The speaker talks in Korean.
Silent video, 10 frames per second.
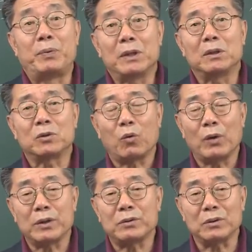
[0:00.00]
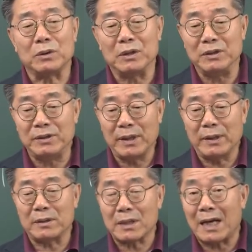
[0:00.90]
비극을 통해서
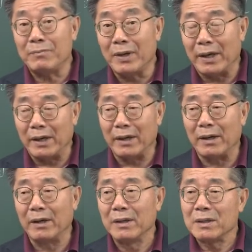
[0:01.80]
인생의 삶에